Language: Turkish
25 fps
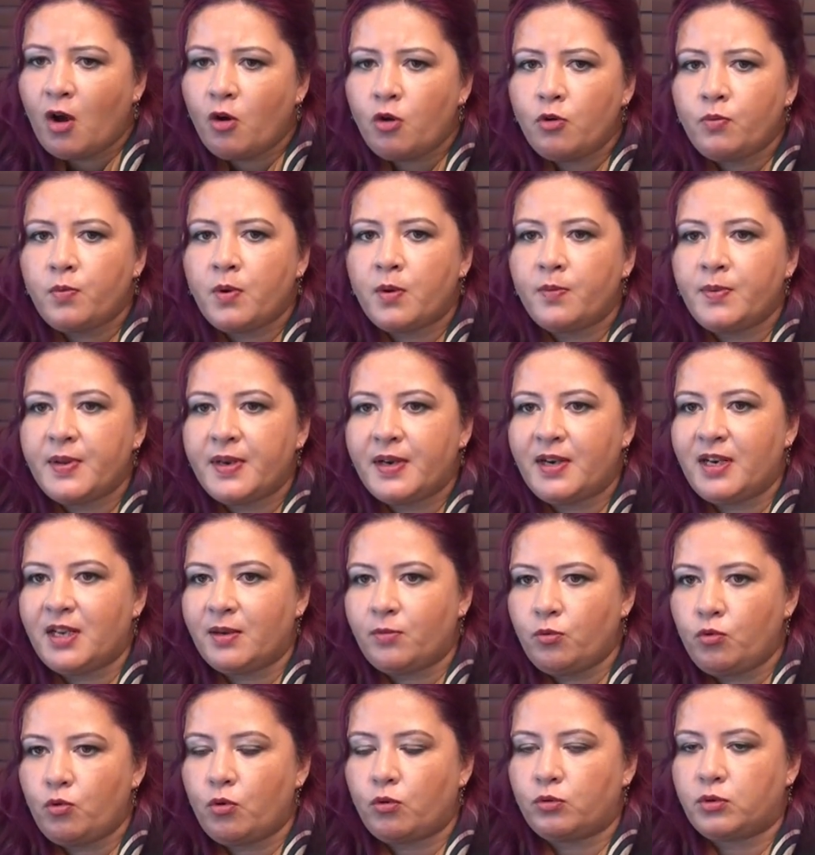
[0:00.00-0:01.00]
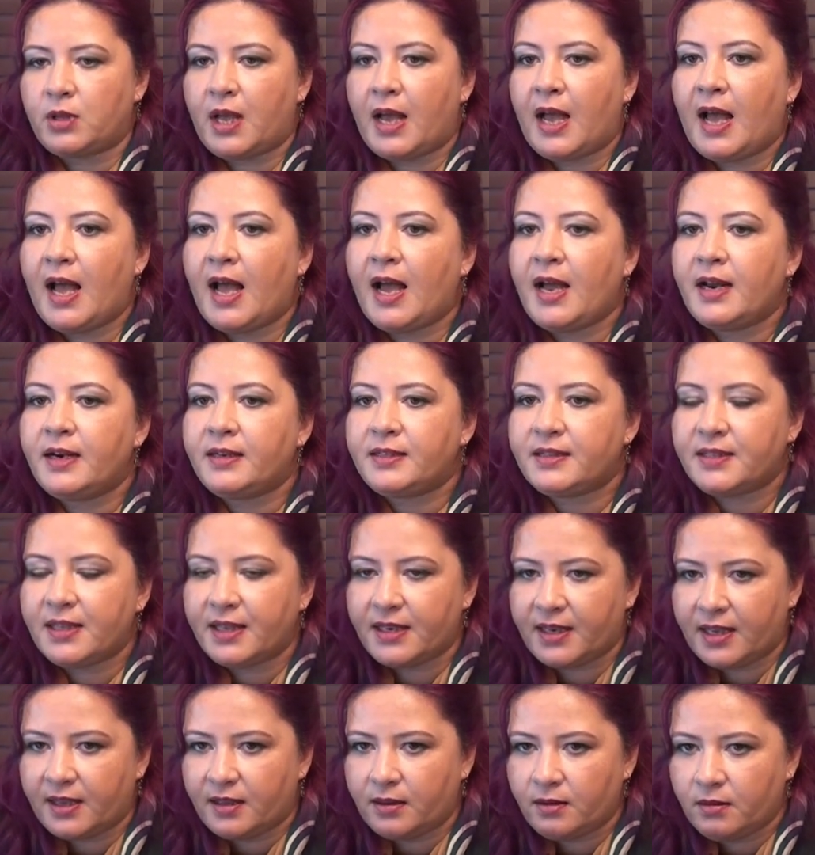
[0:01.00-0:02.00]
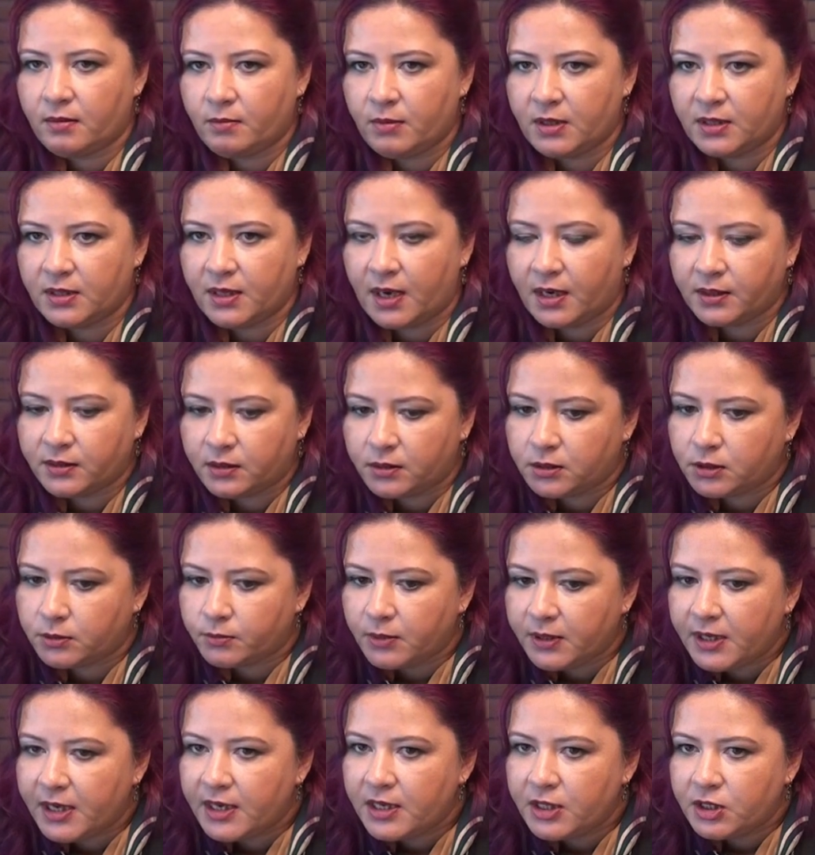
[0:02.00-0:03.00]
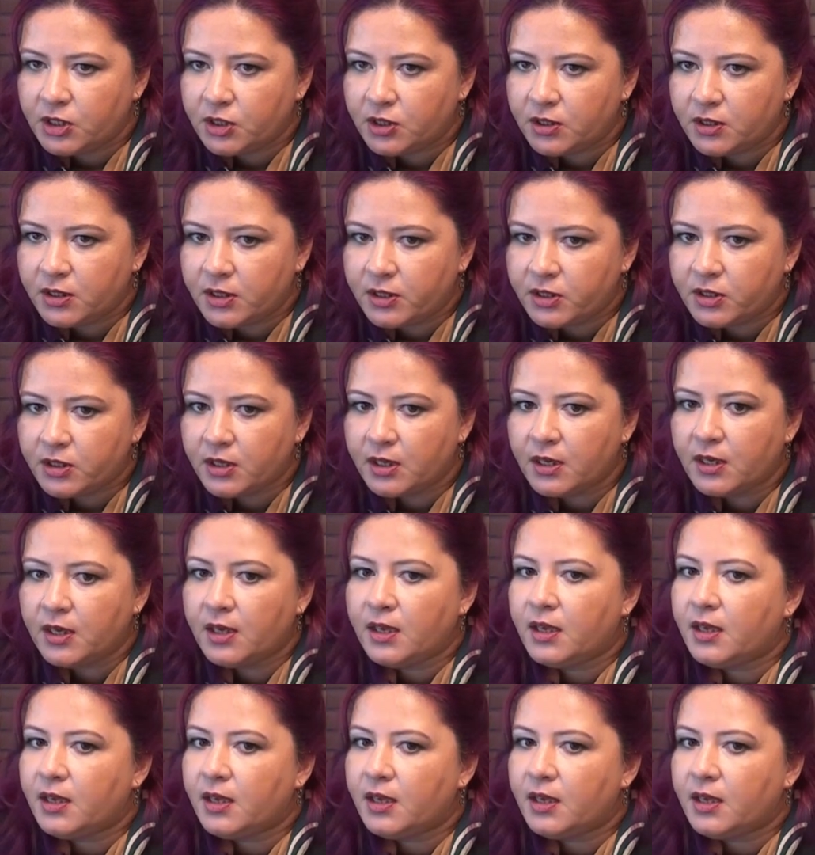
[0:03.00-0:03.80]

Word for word: Avrupa Birliği bu konuda her sene tartışma geliştirir.